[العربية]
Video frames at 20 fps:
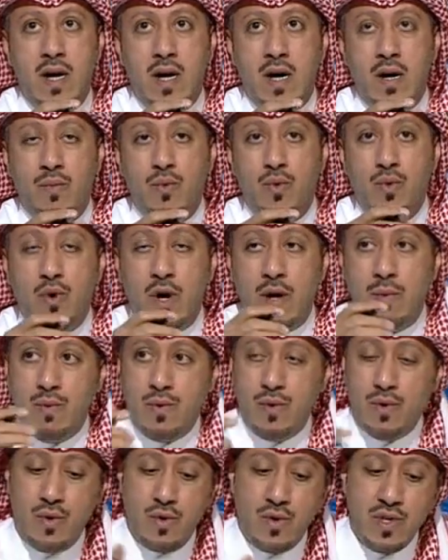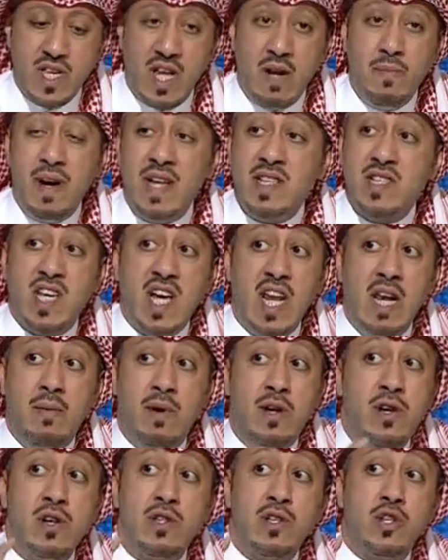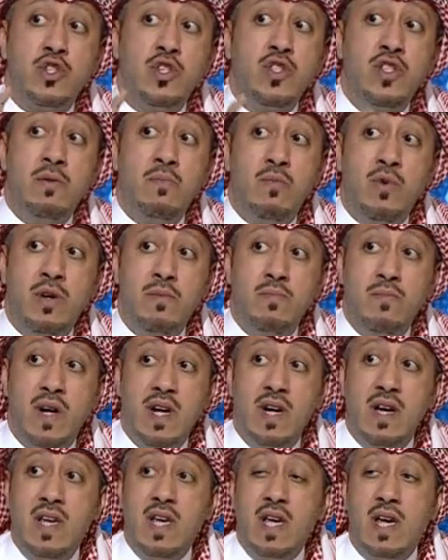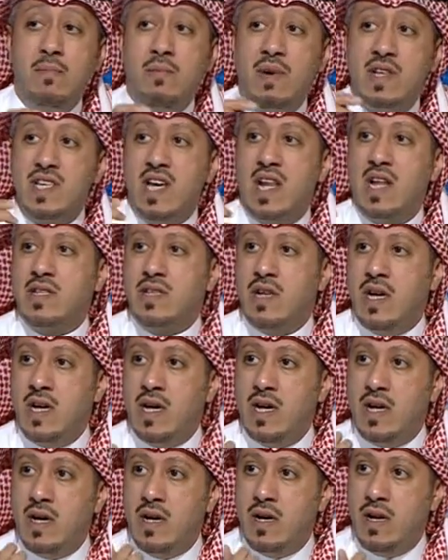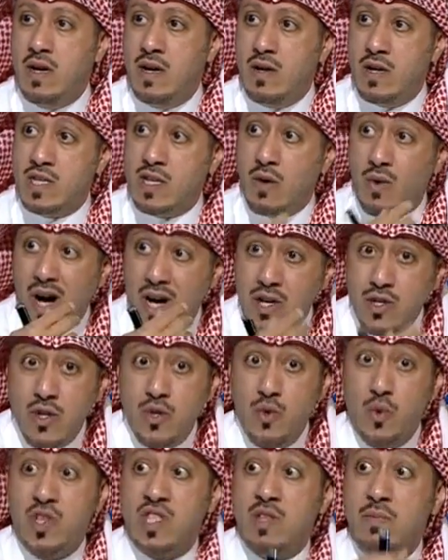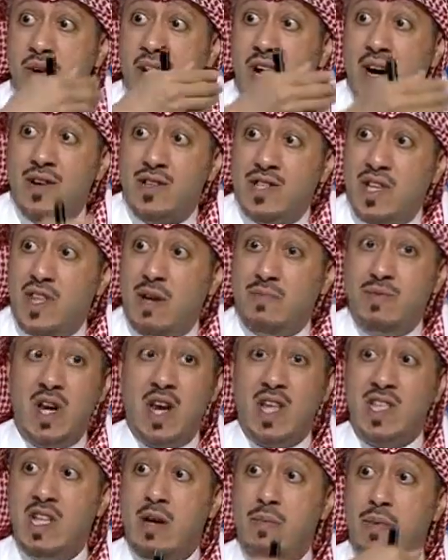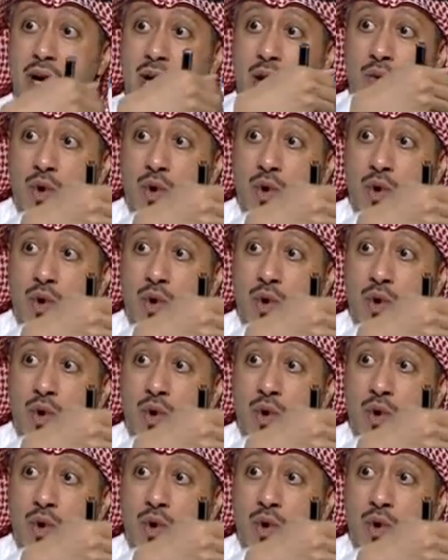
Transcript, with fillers: ابو ابو سلمان تكلم عن نقطه جدا مهمه مساله آه، تواجد واستمرار استاذ عبد الله الدبل